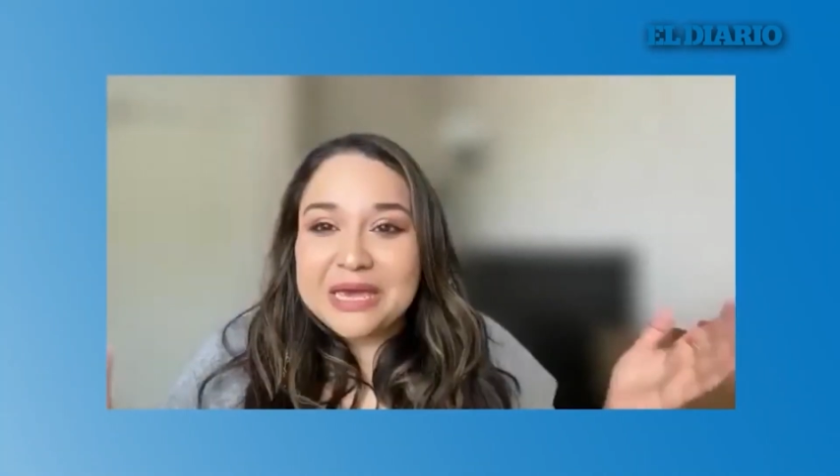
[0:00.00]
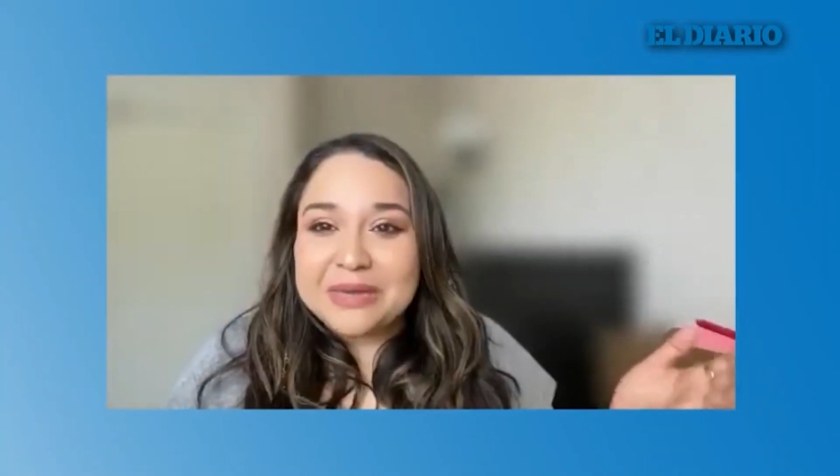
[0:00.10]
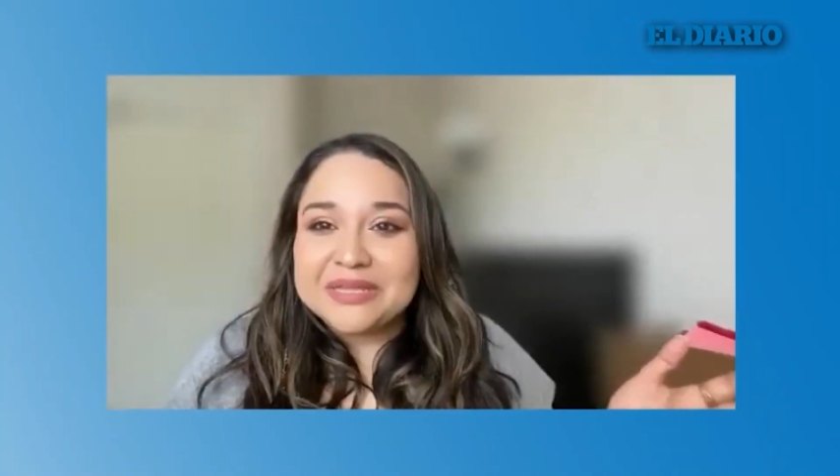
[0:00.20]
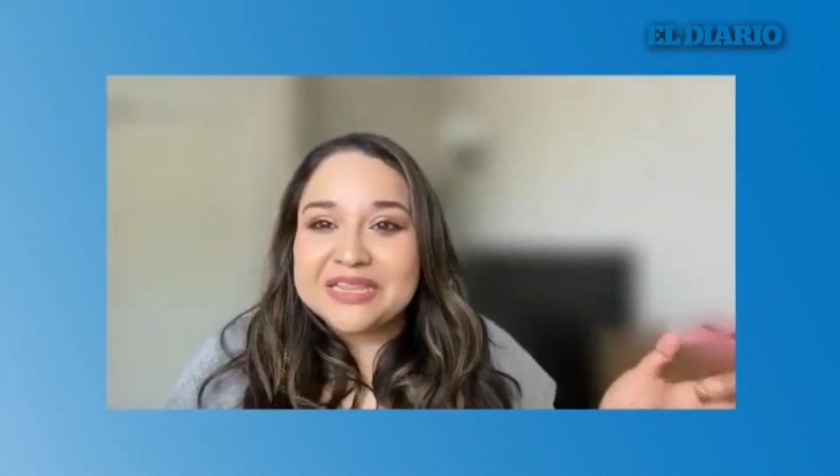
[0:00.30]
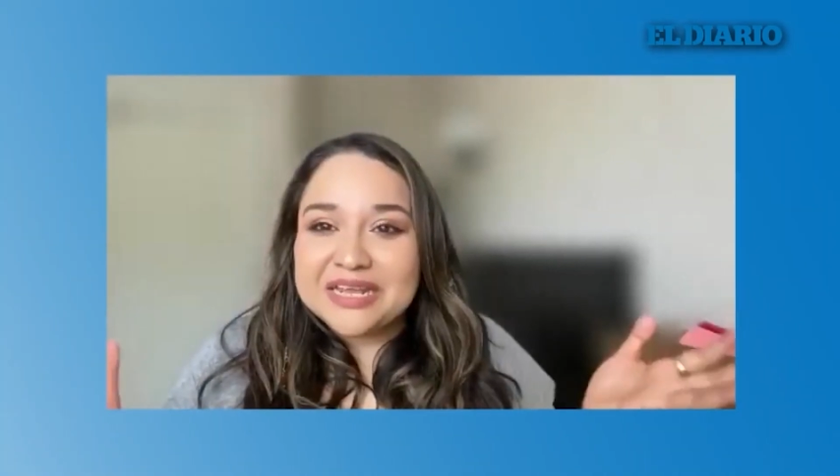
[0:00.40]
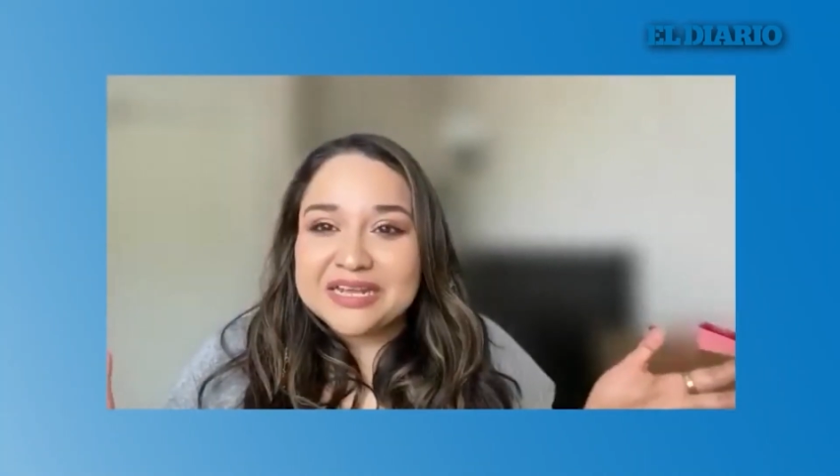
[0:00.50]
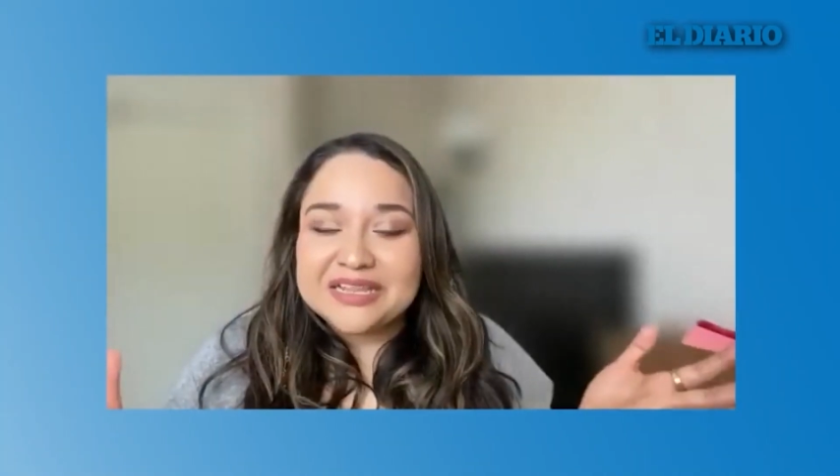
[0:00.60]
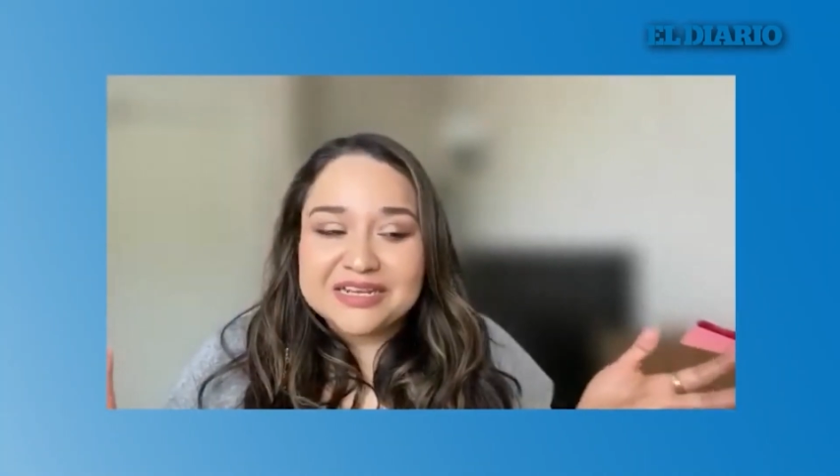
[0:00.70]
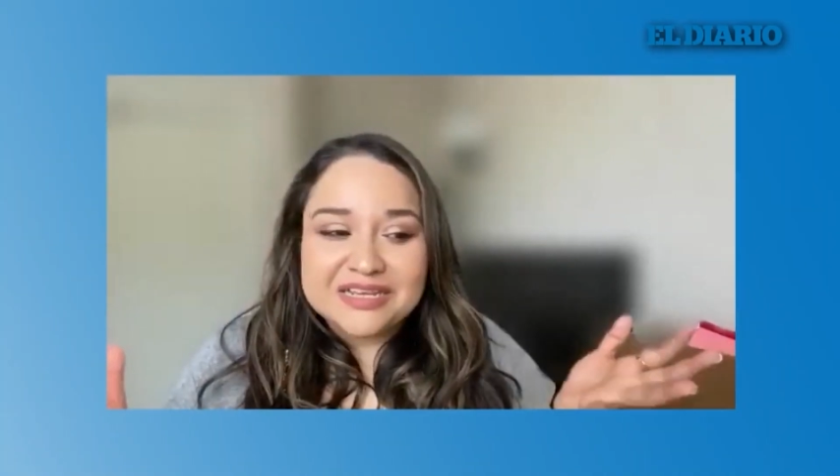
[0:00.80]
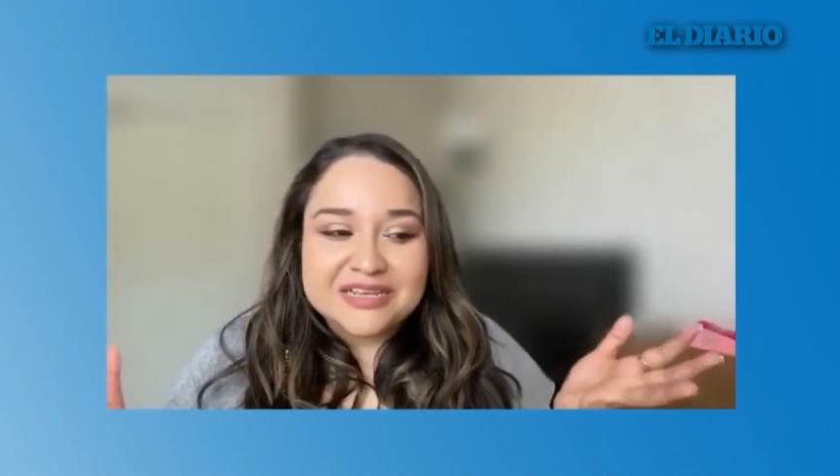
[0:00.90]
Baby tiene,
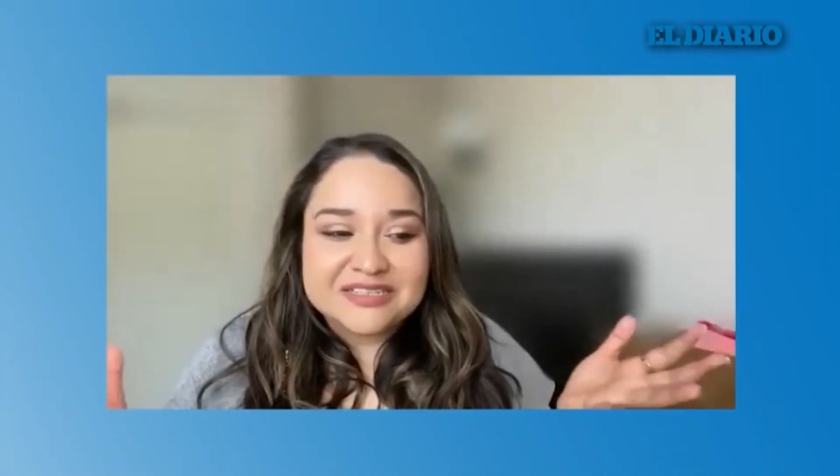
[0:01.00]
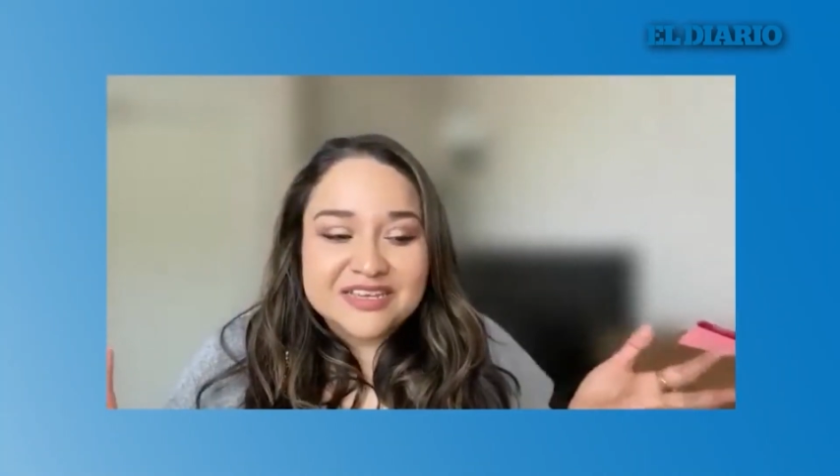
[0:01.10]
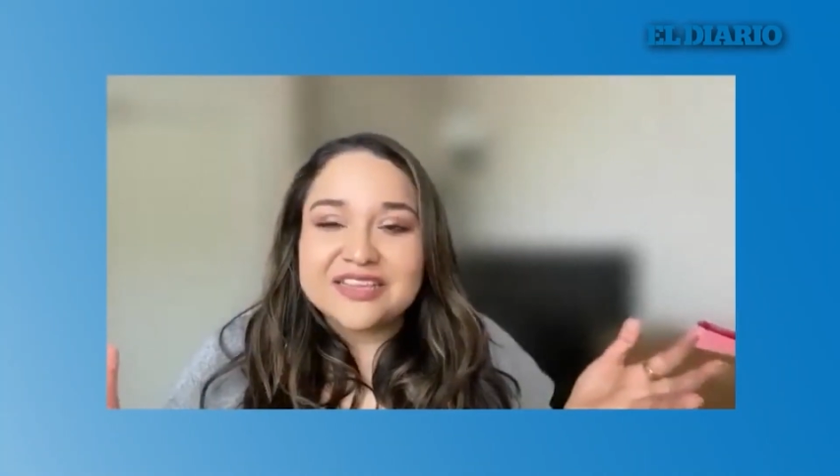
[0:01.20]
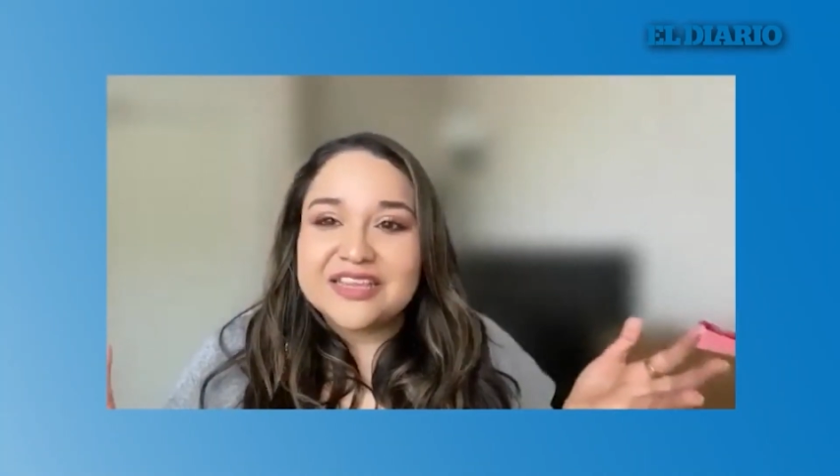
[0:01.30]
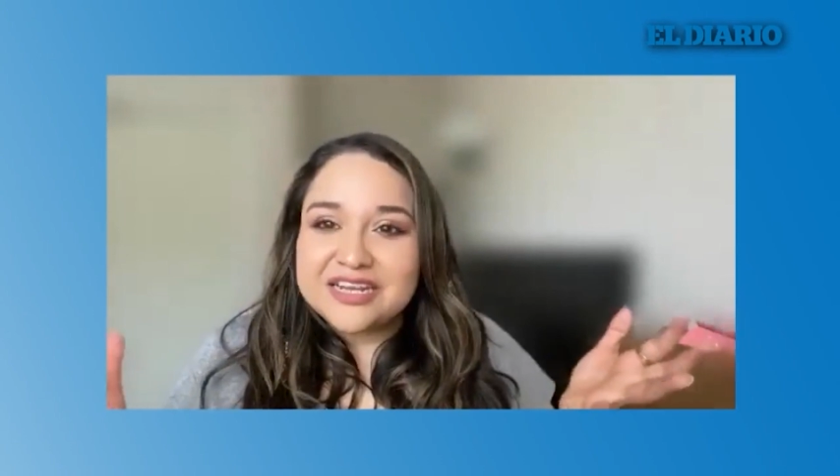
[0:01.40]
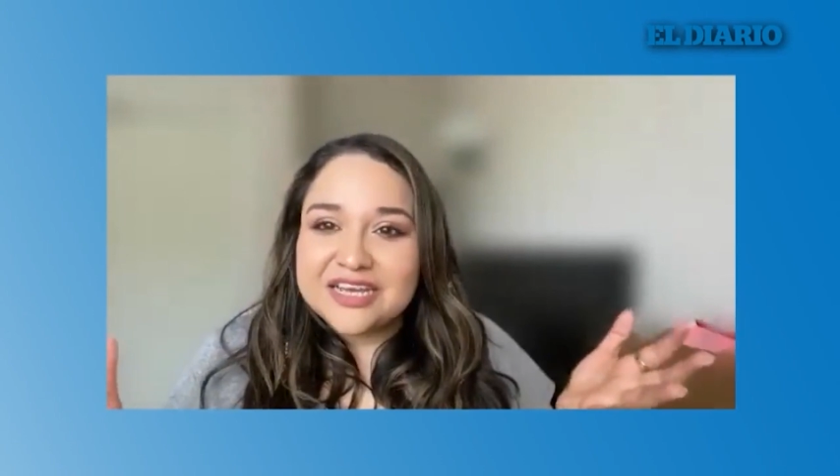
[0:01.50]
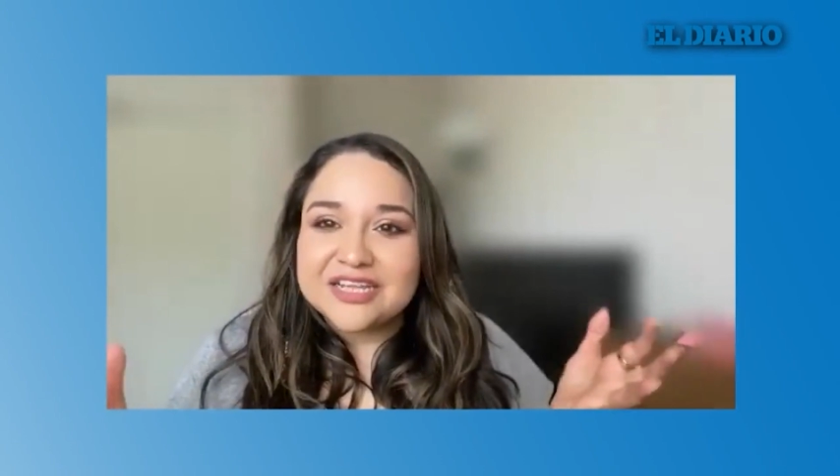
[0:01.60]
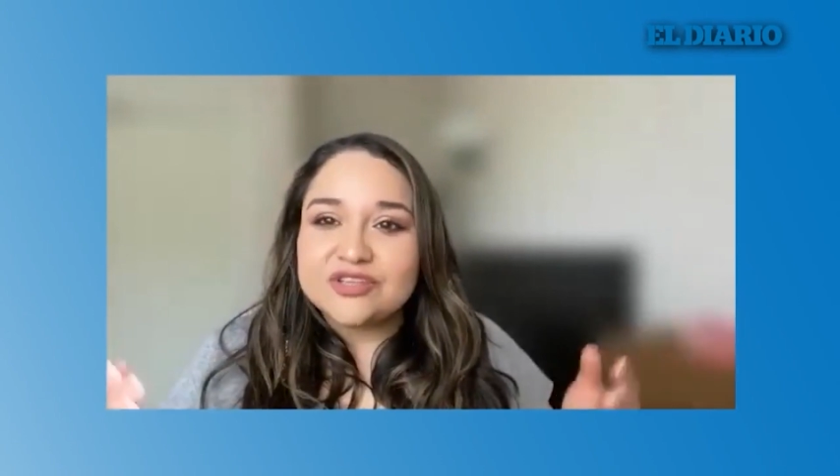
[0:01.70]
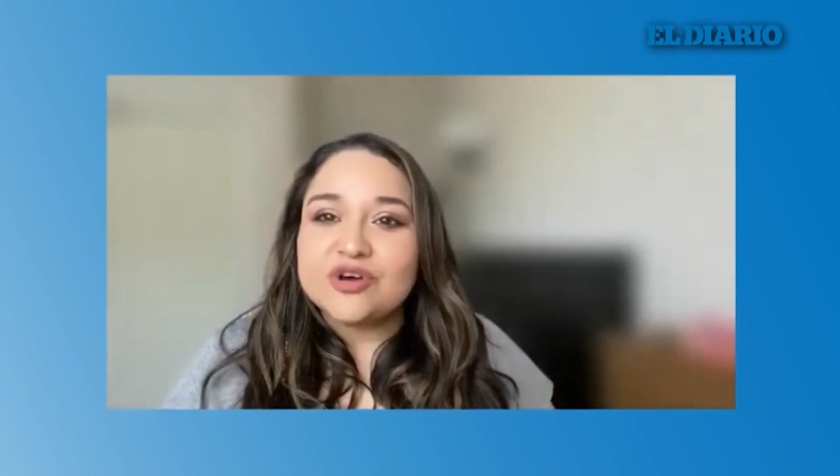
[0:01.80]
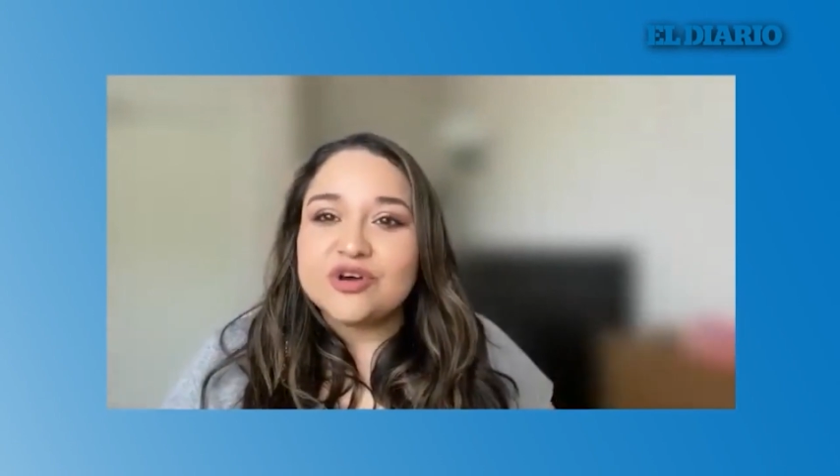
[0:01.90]
sigue
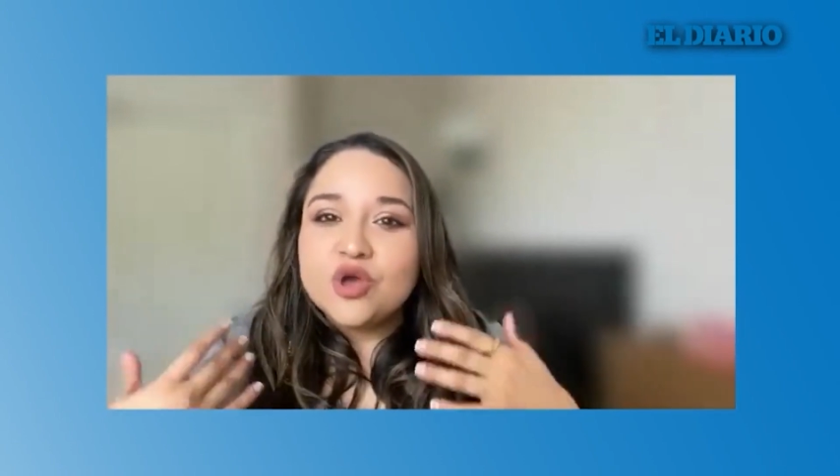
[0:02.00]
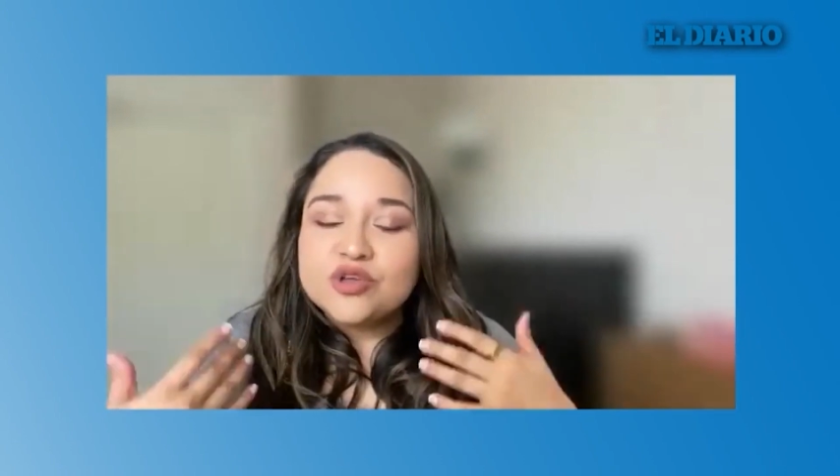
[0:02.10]
teniendo